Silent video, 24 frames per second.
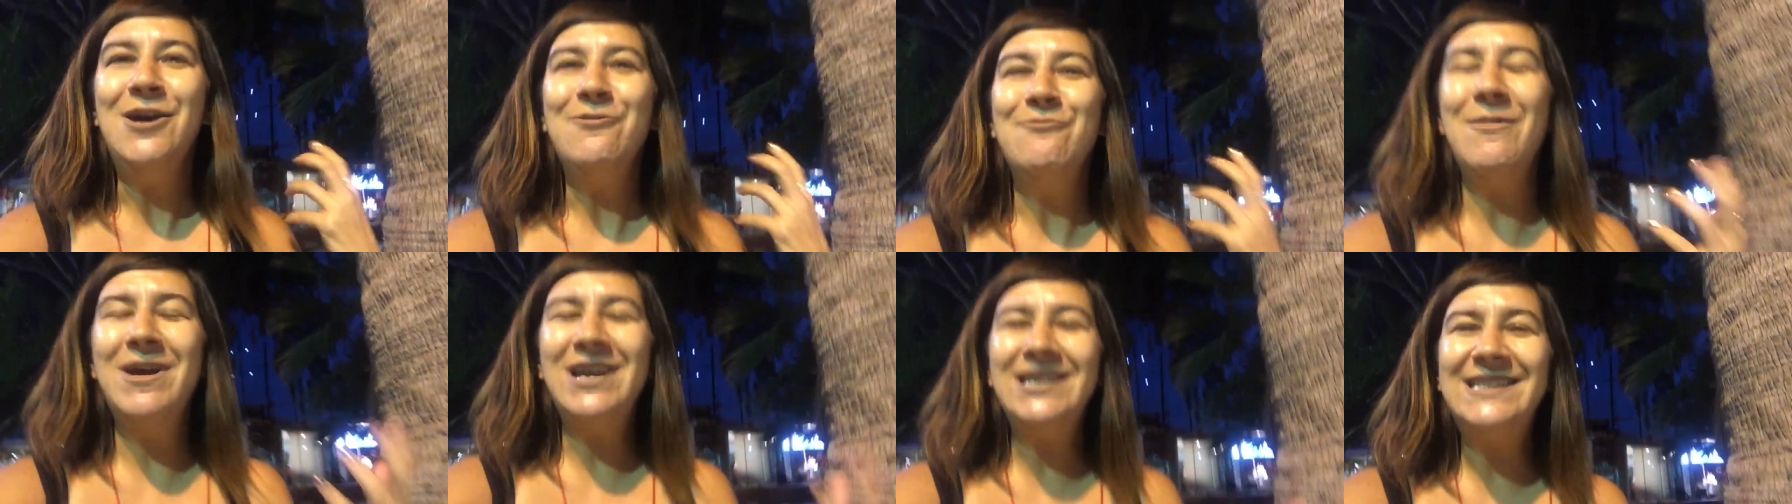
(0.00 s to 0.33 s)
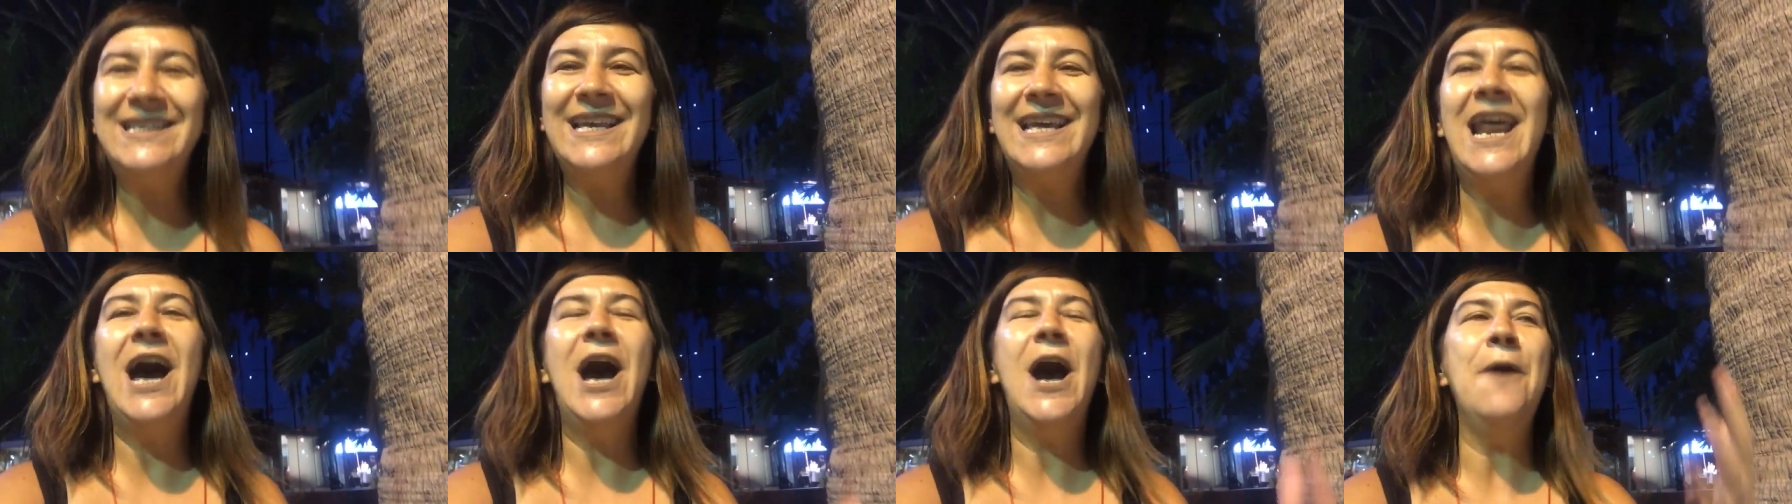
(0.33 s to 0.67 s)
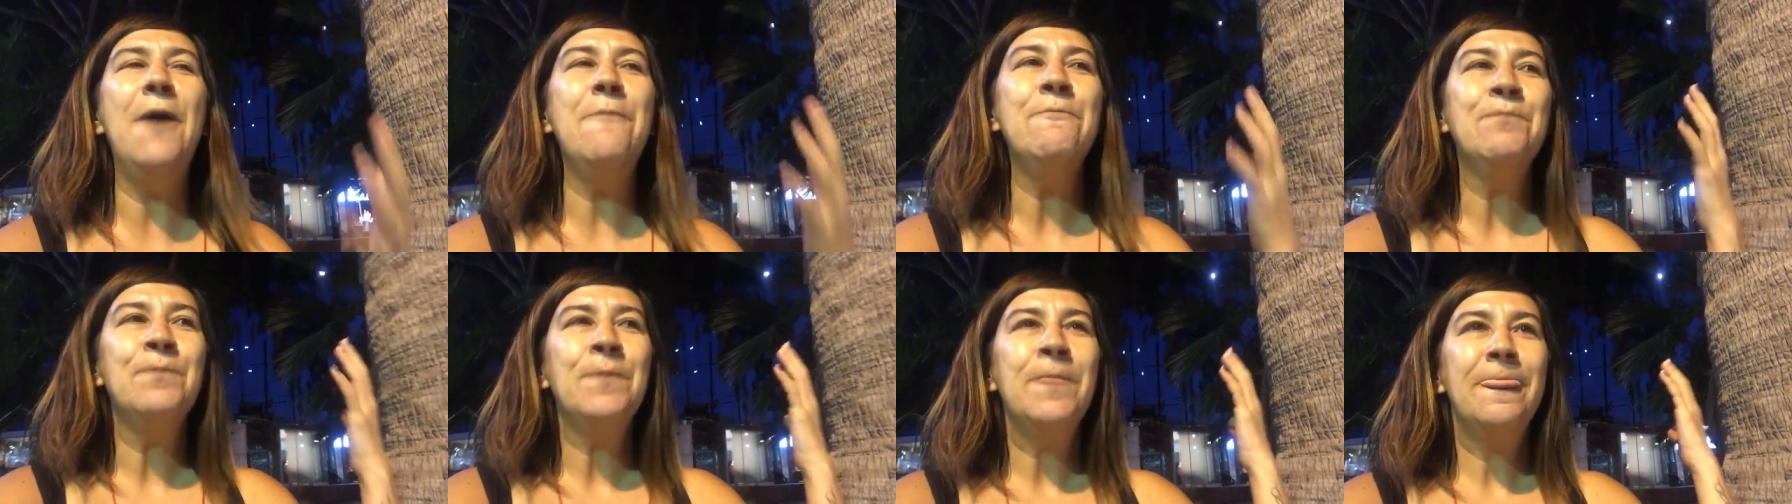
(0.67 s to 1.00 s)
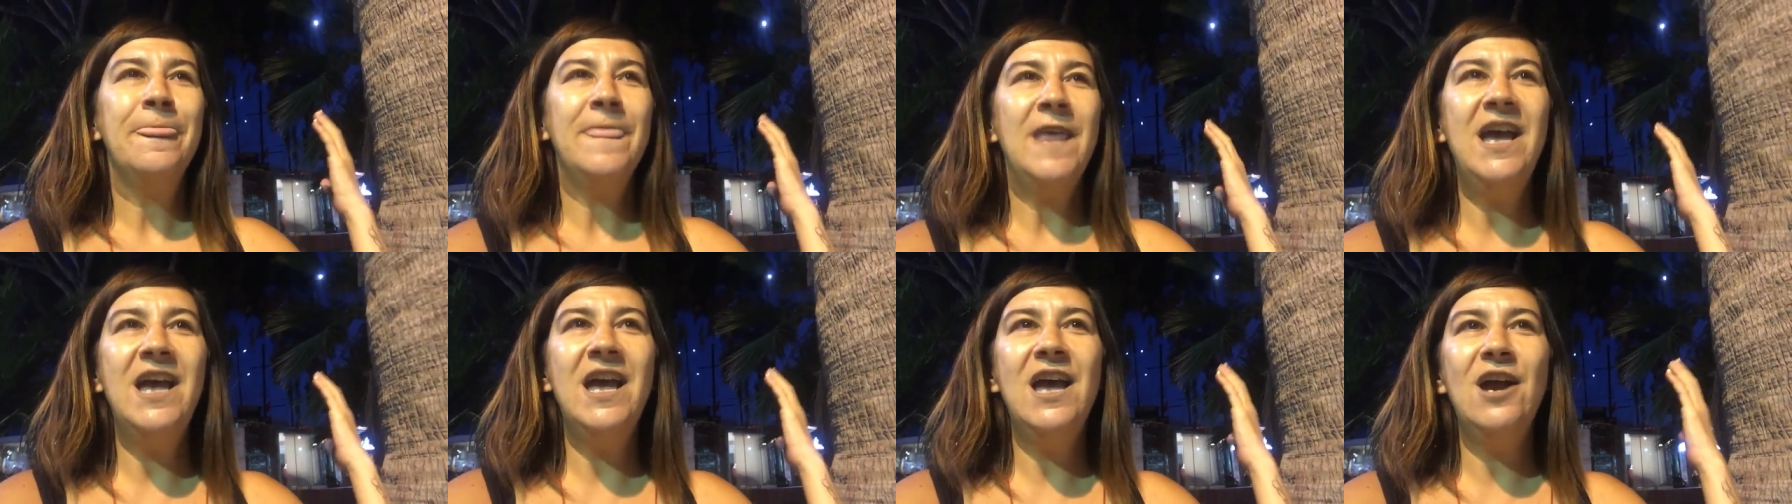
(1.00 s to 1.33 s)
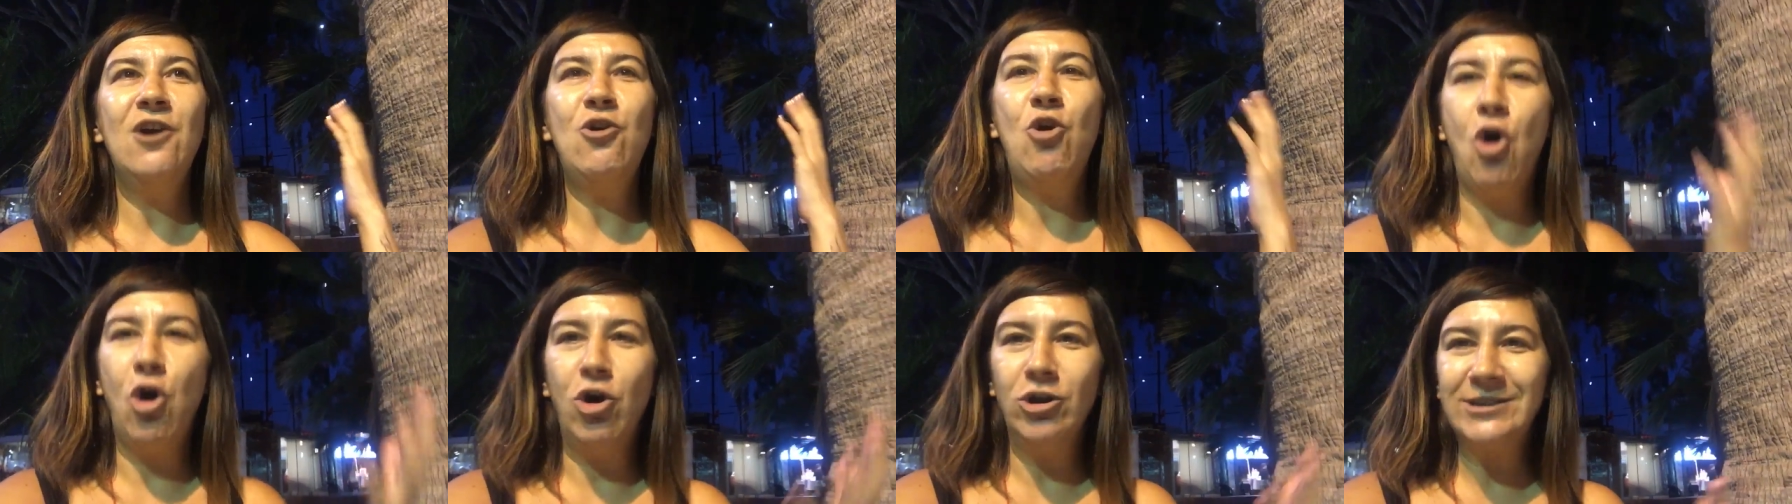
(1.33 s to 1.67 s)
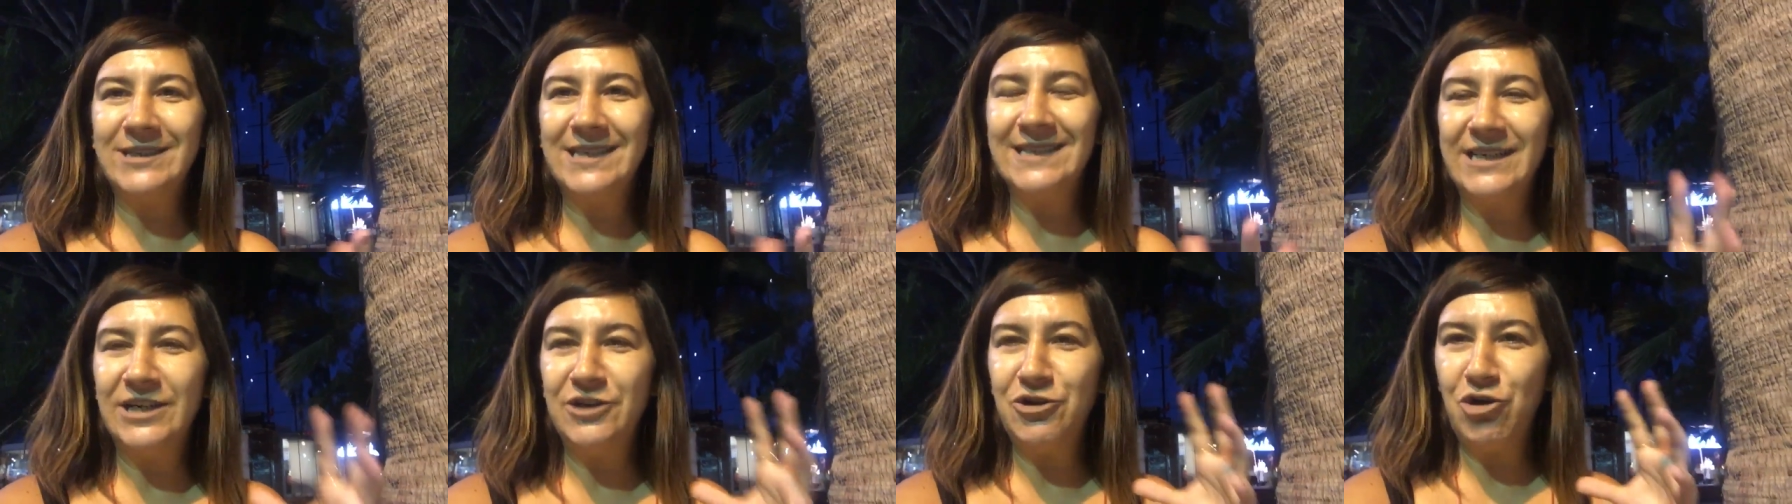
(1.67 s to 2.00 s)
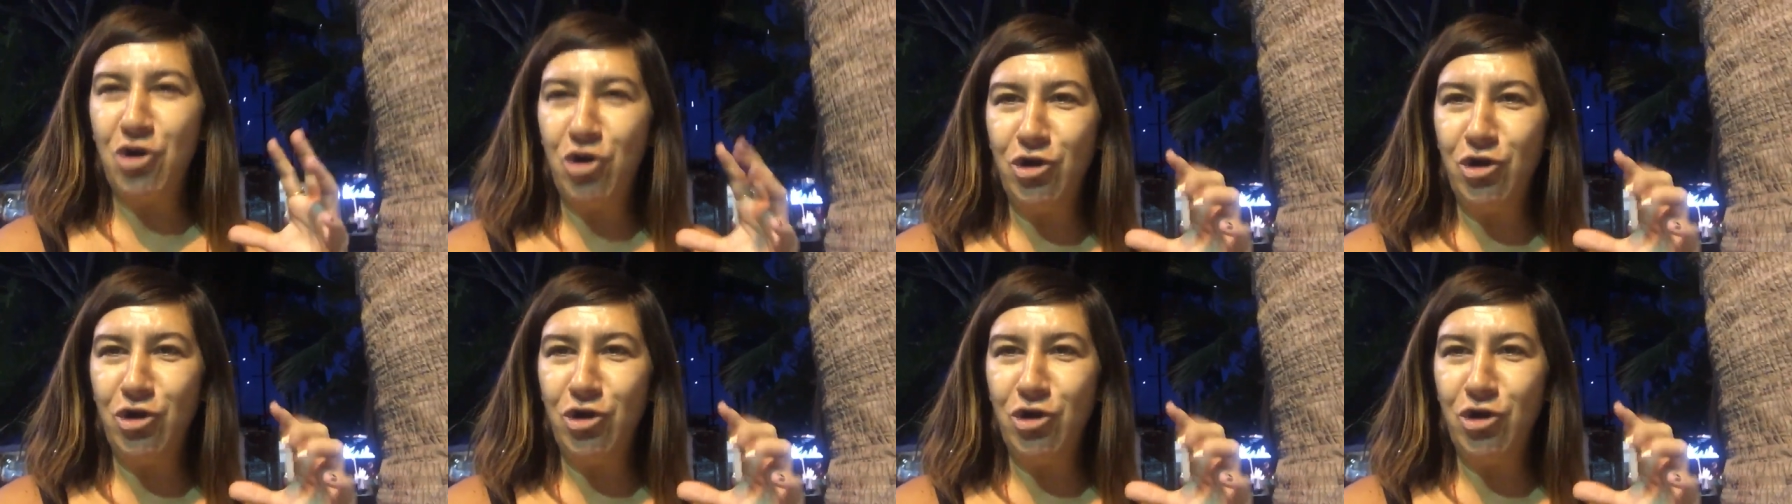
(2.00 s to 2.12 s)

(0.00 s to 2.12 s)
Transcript: Mesela e, Koltazar'ın